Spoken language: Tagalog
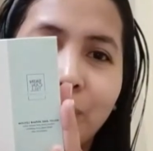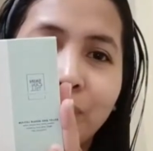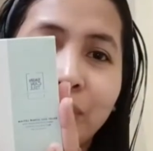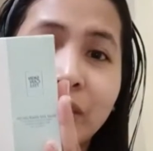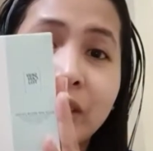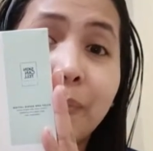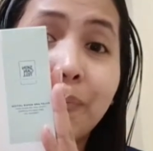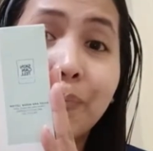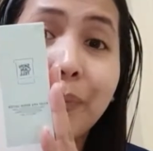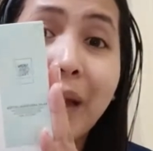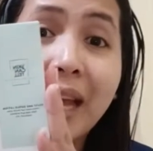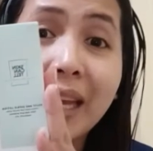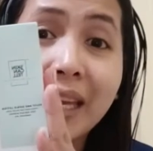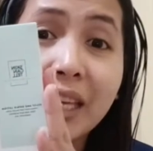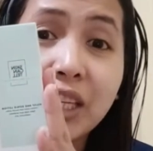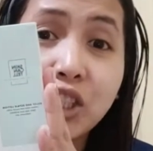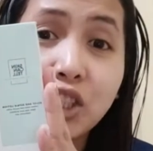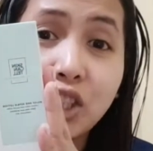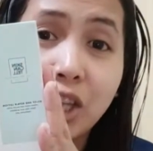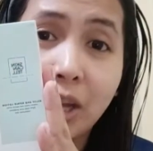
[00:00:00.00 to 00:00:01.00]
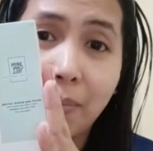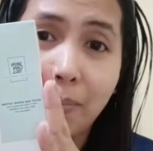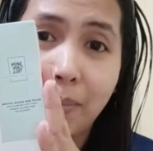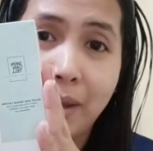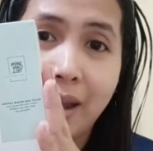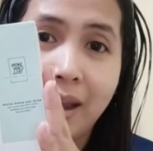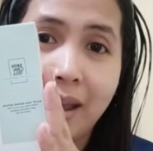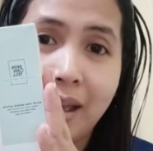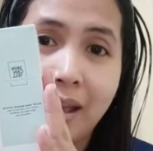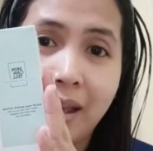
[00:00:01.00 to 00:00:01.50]
Sa packaging pa
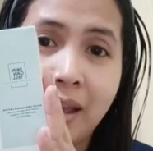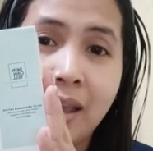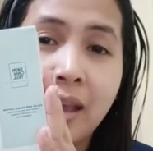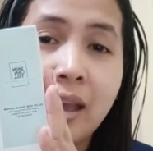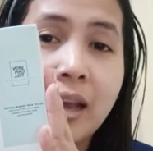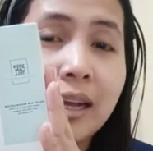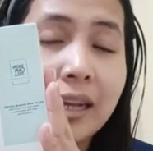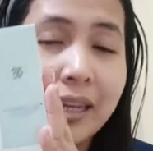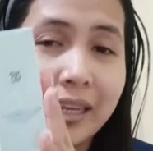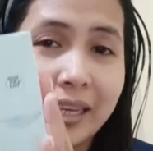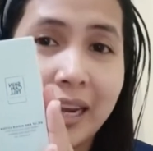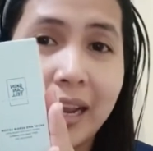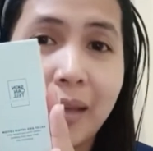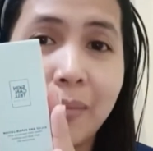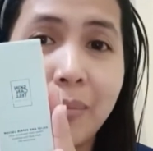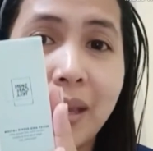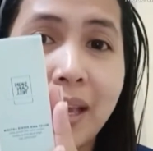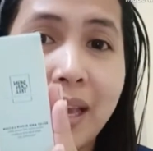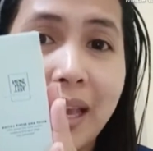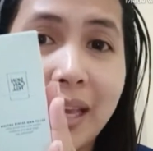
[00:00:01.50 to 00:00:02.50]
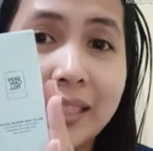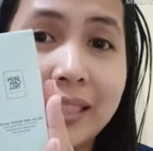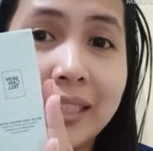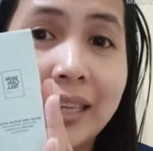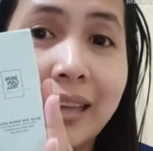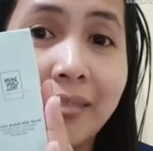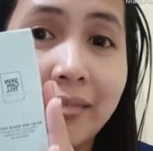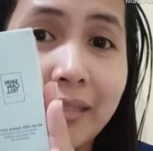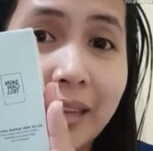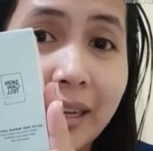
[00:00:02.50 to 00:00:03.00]
lang. Grabe, guys.
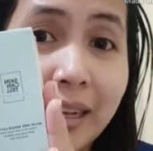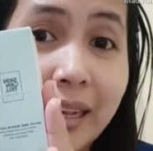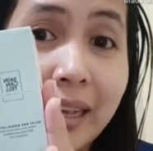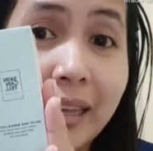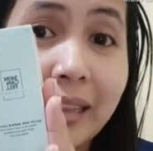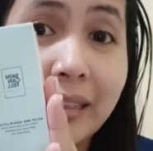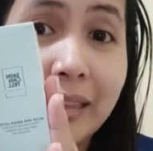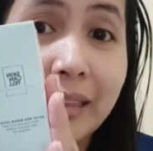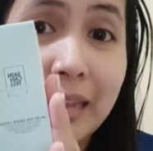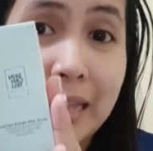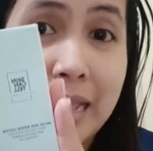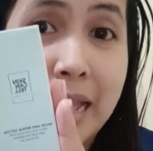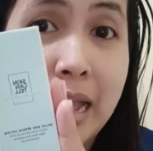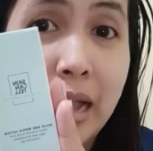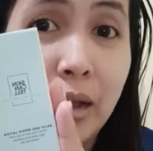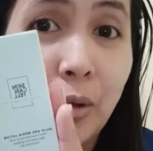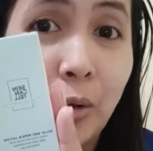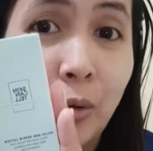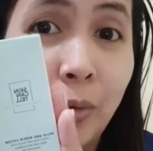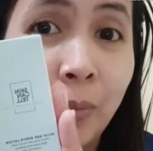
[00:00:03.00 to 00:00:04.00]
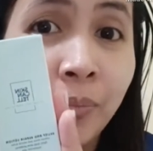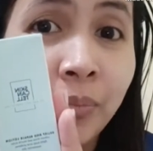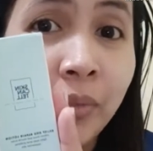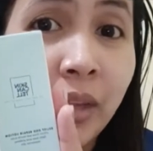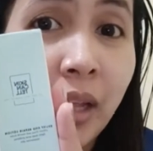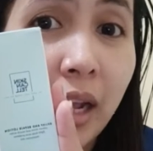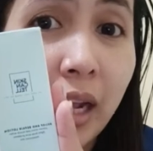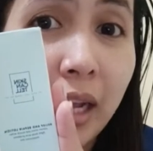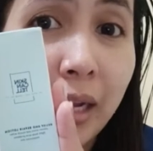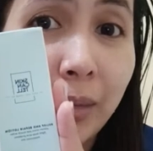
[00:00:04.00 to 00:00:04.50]
Gandang-ganda na ako.
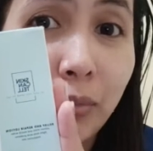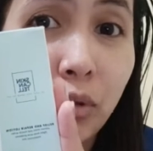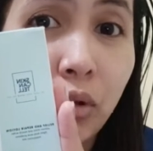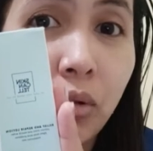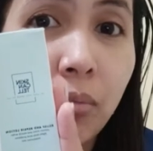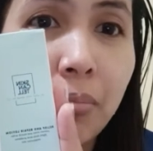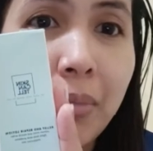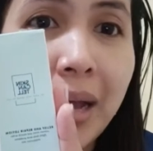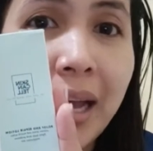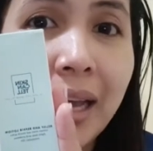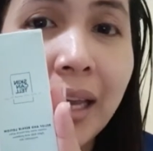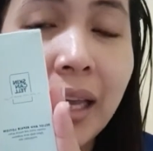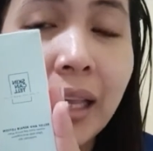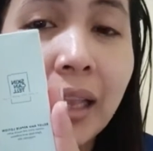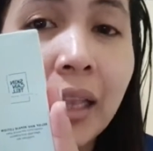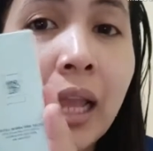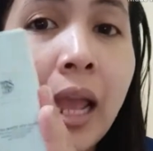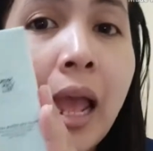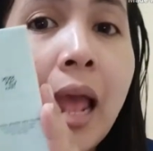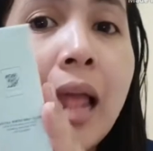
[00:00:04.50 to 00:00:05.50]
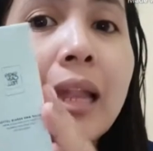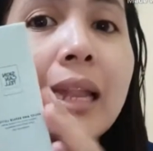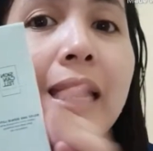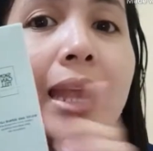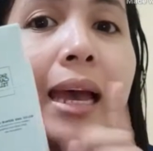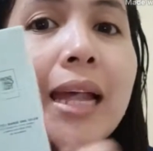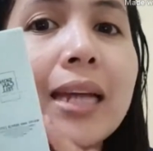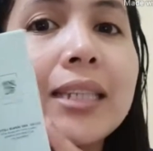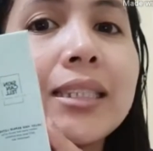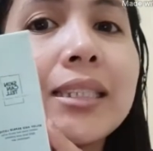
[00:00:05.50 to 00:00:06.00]
Alam niyo kung bakit?
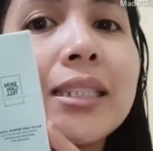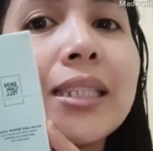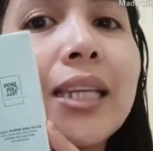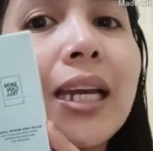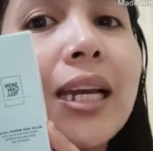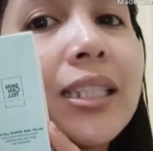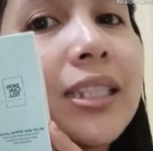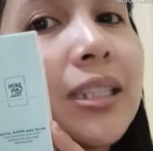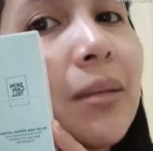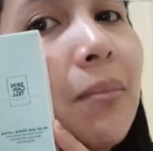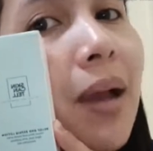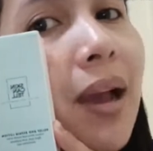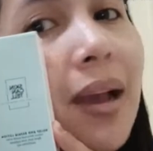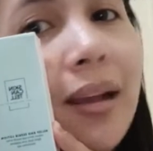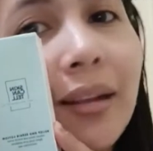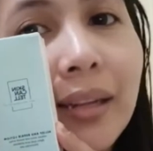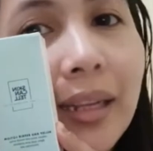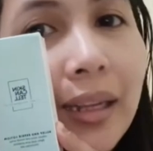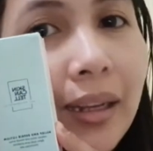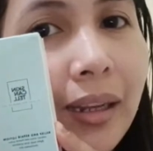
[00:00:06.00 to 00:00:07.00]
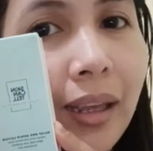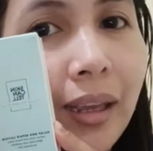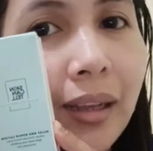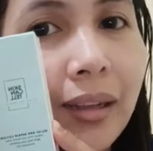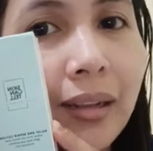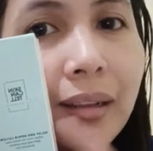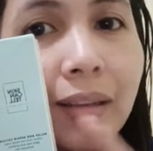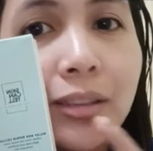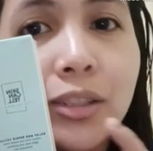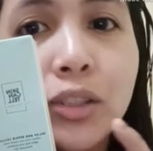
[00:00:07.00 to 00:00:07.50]
Lakas na kasi natin.
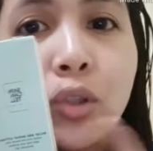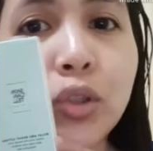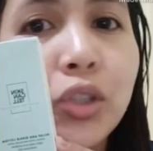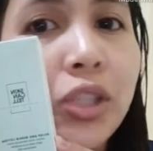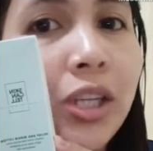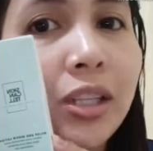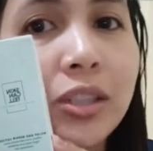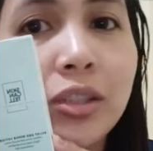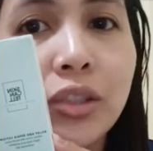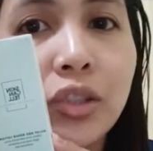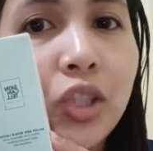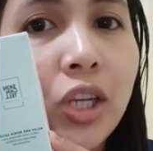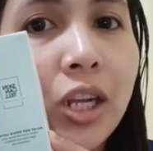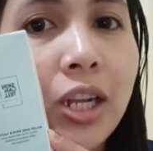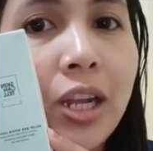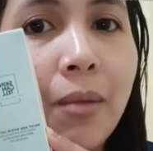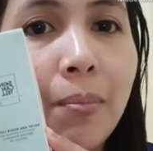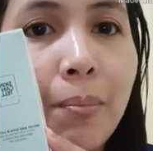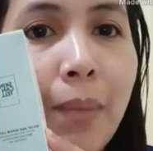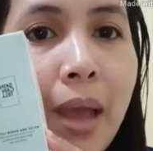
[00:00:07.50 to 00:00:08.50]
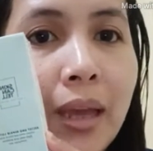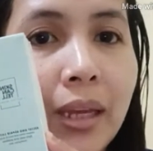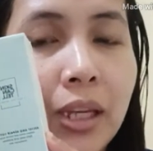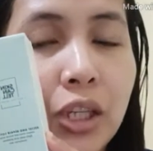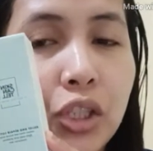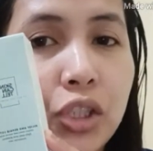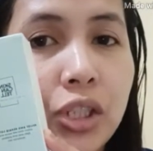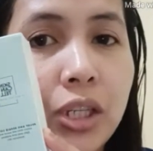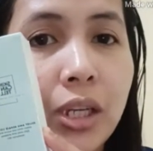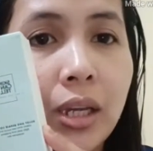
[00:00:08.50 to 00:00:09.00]
Social-social ng
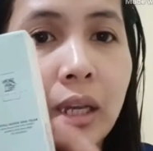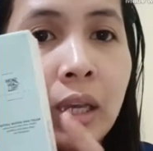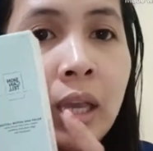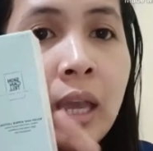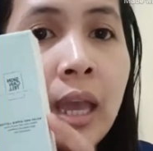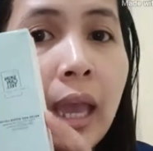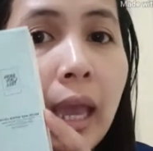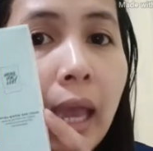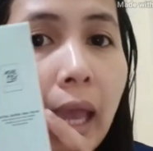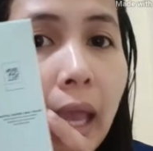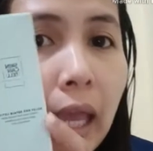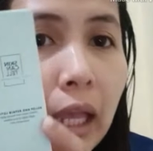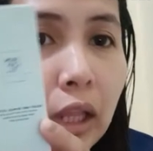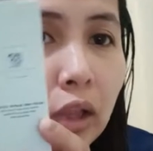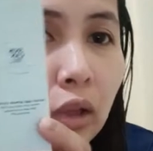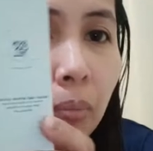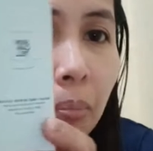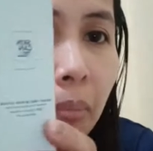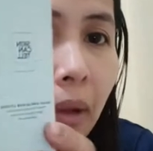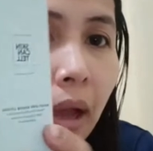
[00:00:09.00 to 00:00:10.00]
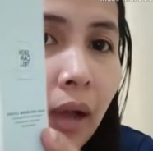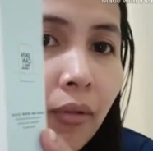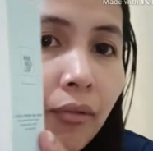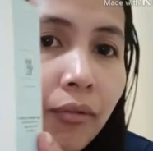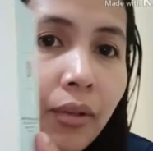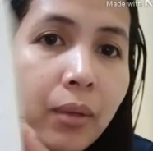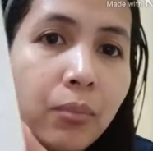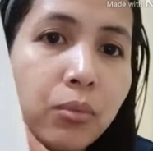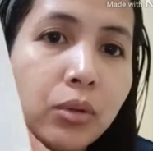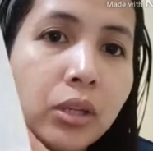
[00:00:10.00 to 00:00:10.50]
packaging. Eto pa.
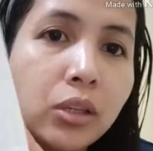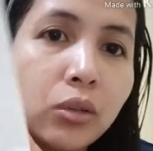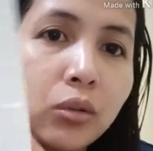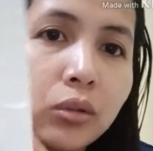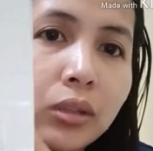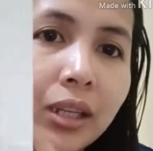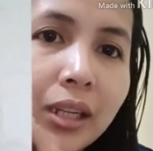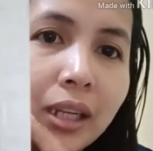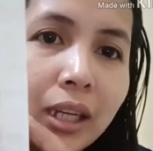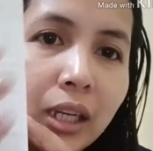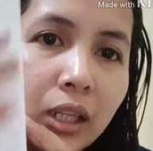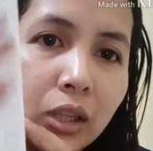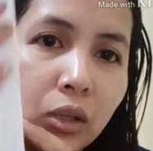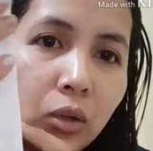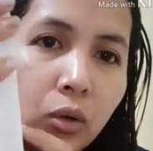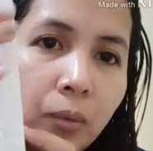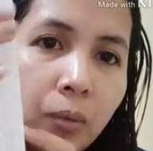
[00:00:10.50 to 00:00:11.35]
Favorite ko talaga to